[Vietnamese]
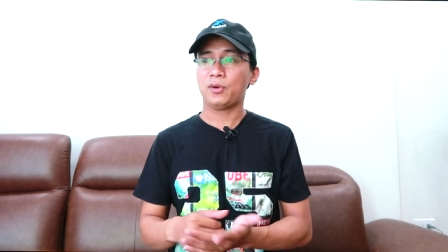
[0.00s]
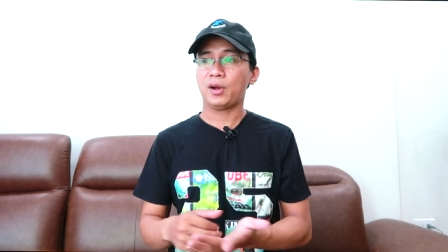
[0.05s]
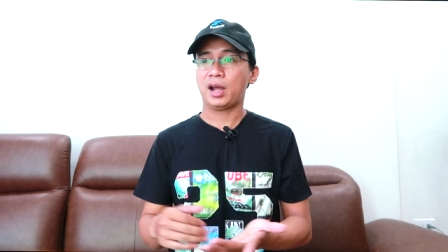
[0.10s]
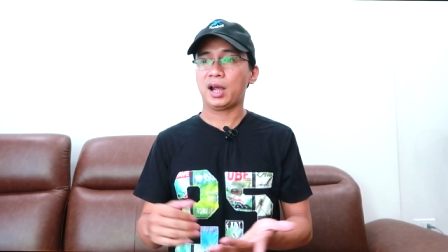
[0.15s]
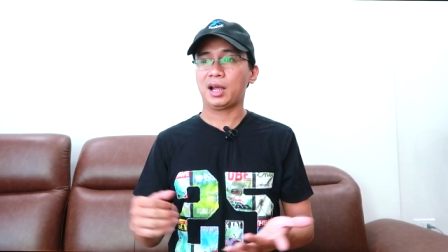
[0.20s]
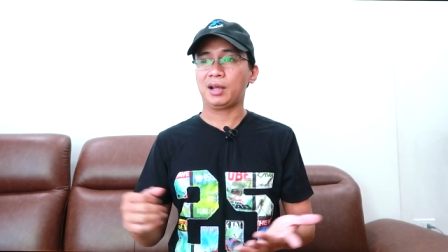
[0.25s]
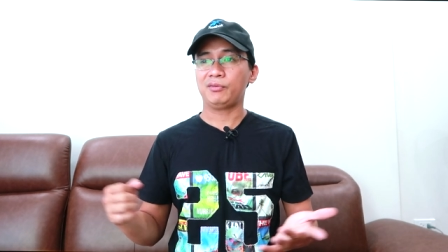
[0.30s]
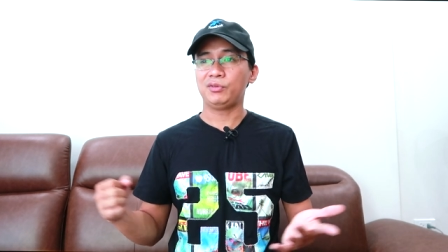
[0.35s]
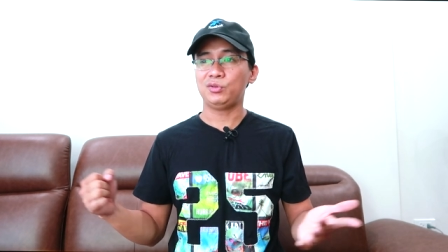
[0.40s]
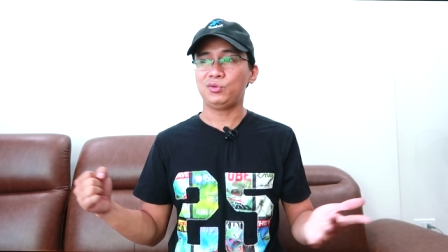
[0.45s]

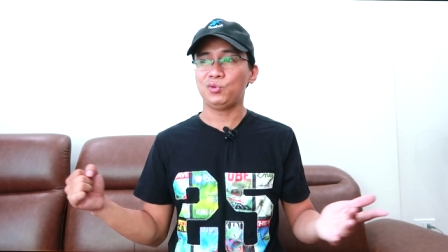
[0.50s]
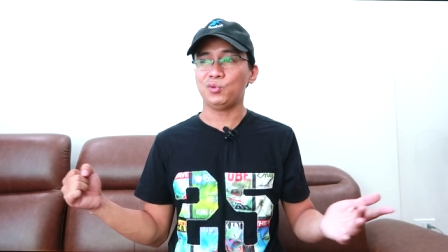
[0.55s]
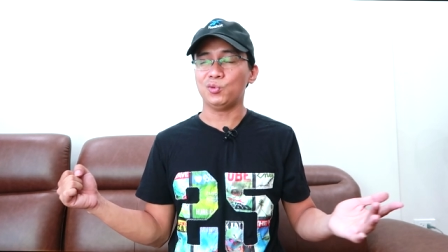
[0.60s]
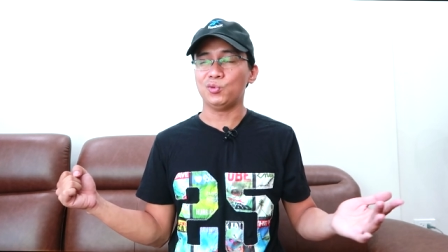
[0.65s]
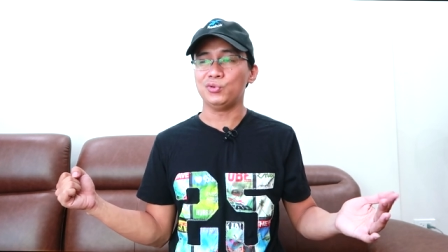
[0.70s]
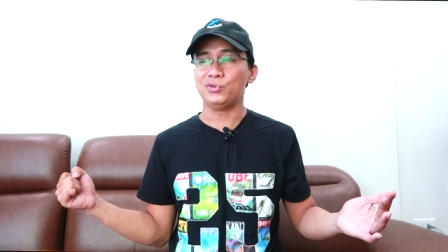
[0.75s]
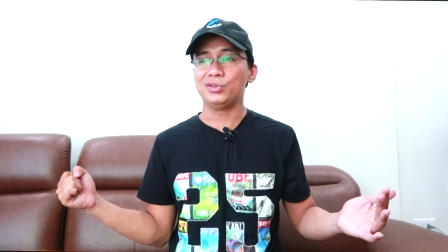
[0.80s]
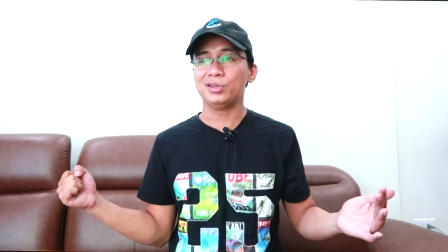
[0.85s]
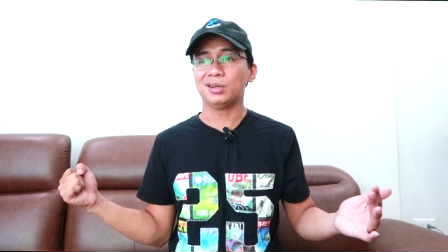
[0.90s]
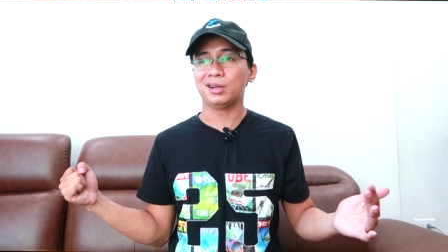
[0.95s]
hoa ví dụ
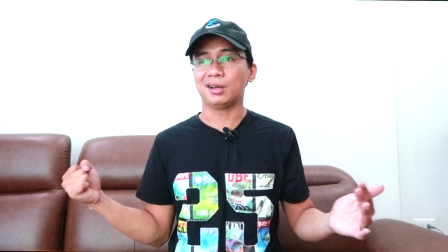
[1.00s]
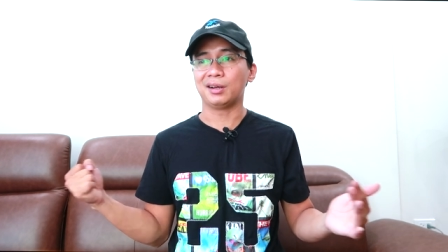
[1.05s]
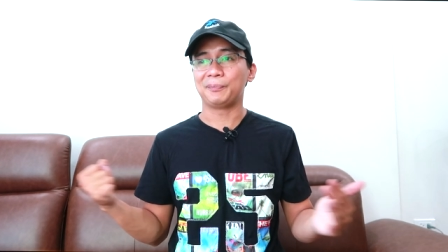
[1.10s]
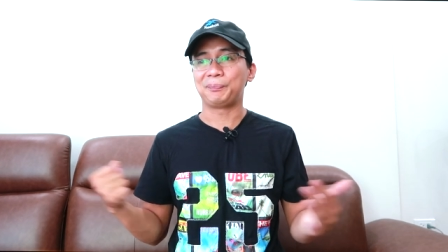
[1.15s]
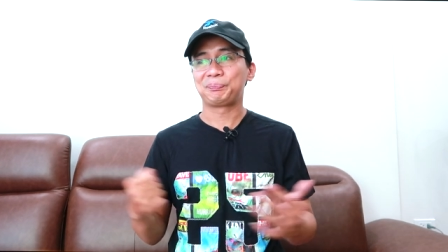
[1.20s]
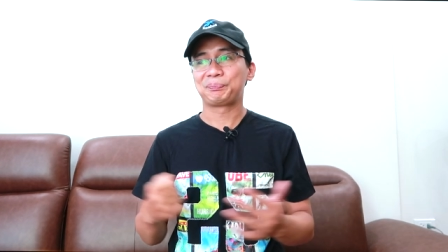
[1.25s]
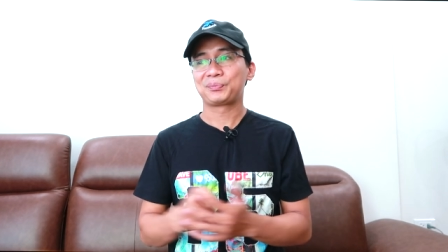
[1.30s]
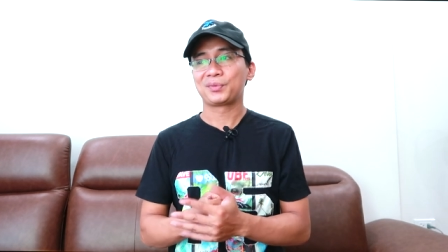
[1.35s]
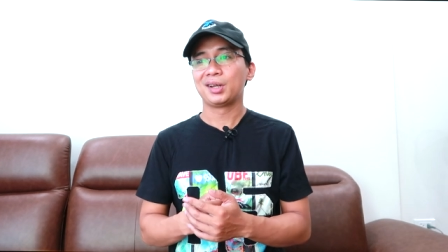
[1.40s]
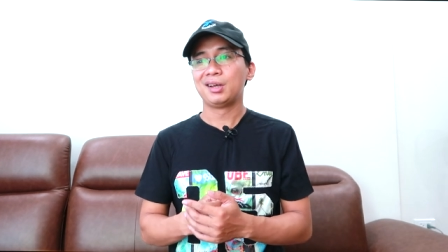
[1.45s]
như là
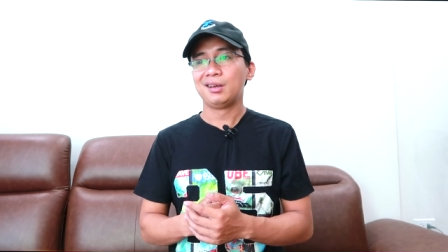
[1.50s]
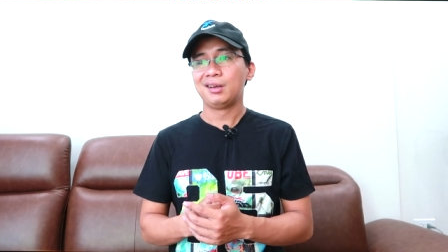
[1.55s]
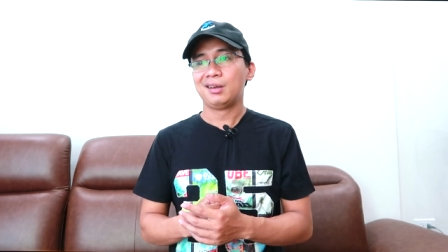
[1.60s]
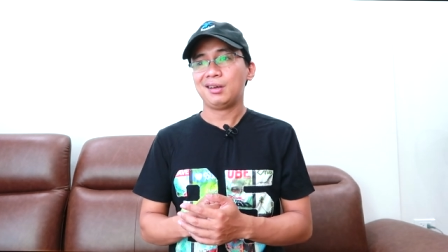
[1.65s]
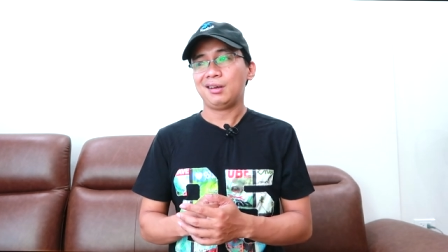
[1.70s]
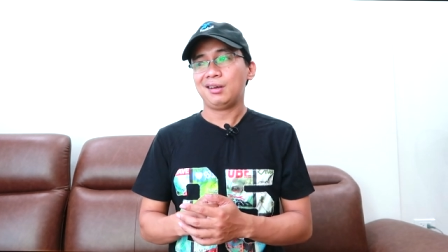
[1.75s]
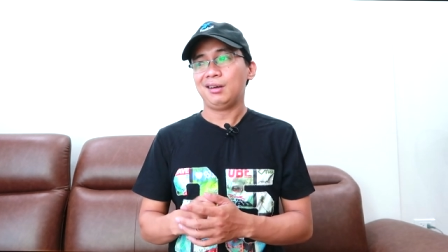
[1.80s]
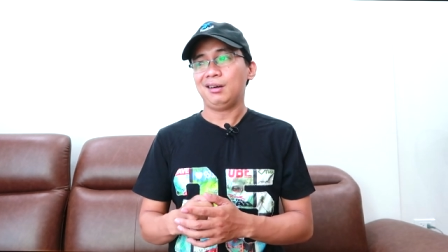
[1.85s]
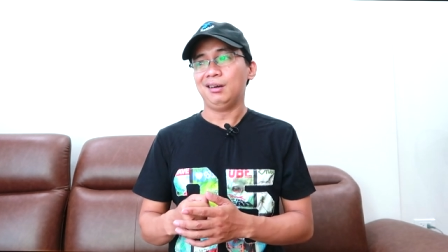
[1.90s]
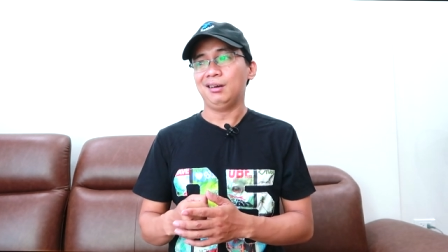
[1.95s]

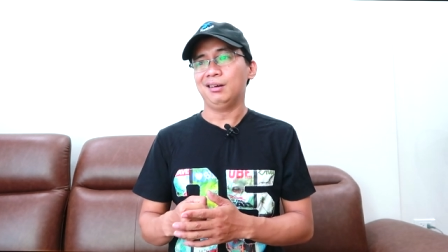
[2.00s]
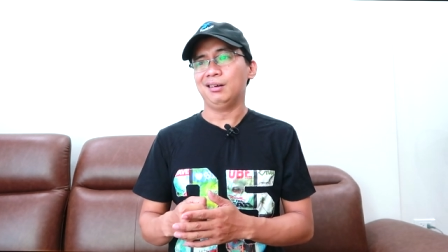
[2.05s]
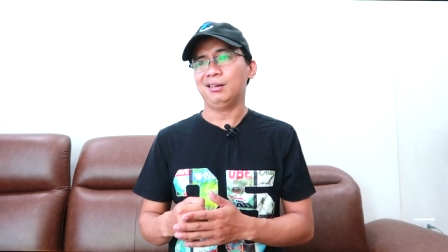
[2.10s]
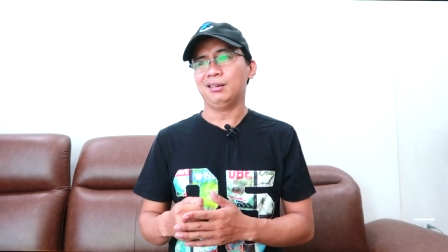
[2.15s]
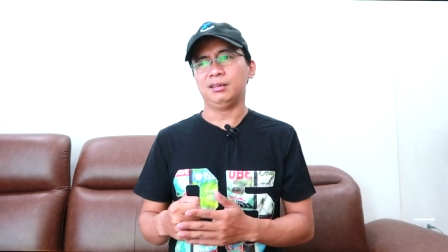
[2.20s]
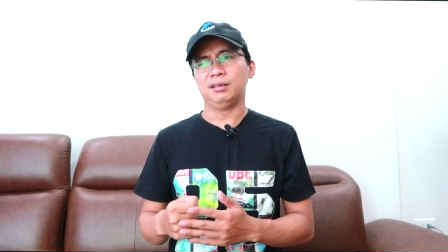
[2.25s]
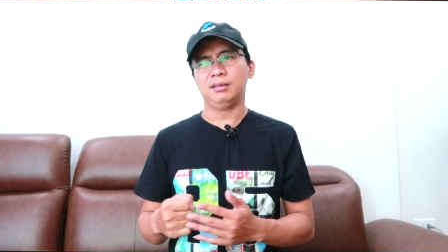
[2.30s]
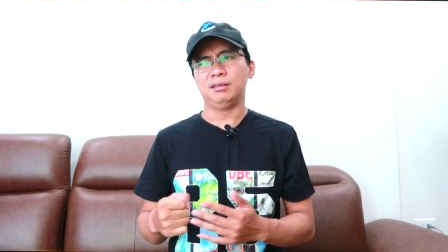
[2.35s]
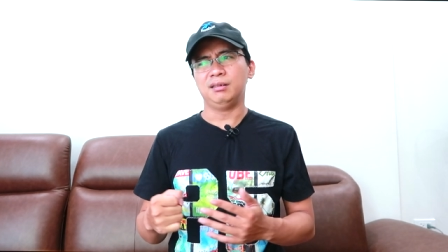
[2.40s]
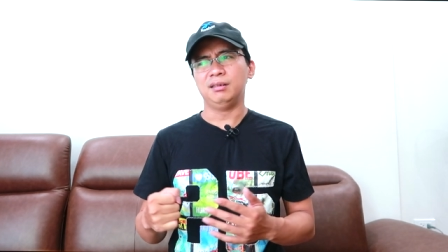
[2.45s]

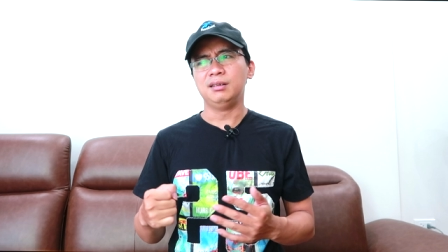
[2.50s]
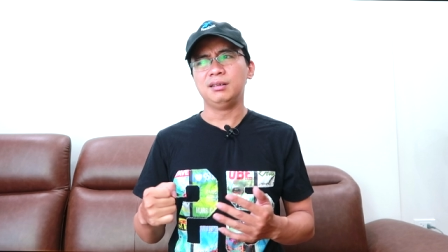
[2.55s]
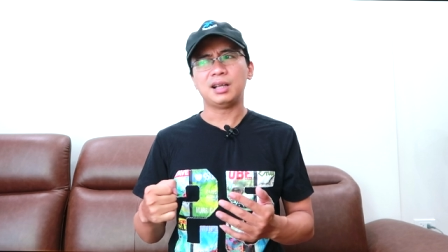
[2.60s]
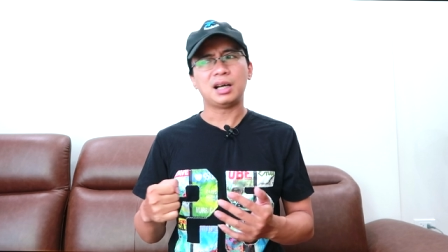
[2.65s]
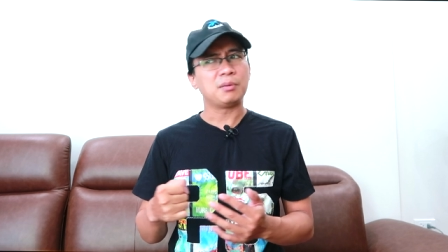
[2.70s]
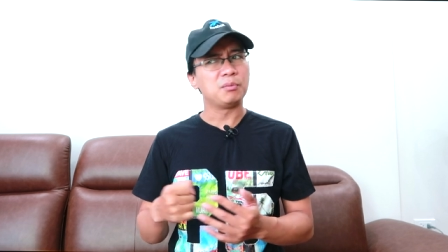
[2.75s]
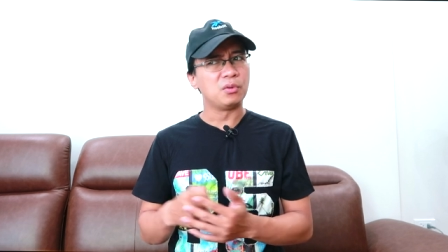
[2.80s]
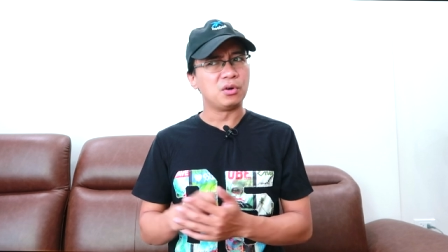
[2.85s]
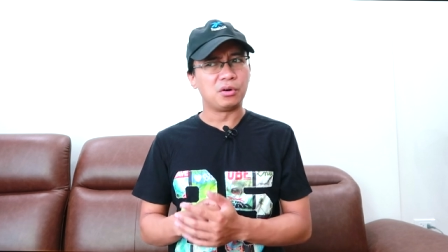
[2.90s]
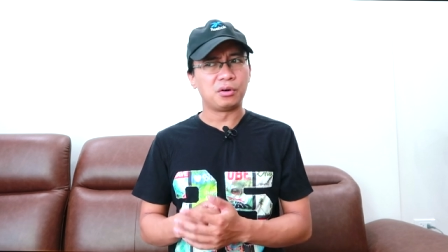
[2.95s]
uh, Le
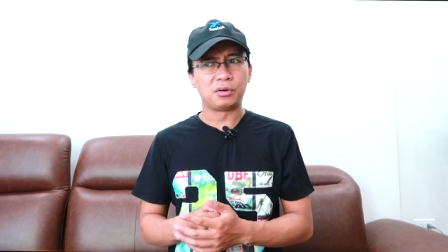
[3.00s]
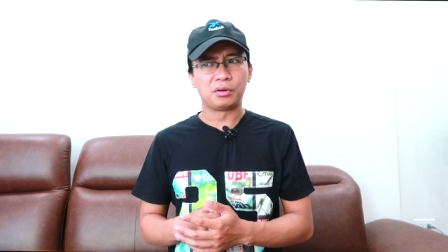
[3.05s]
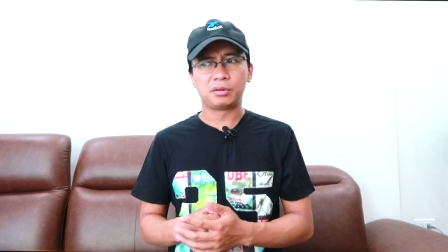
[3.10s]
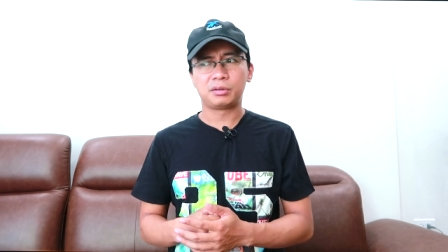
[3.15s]
Labo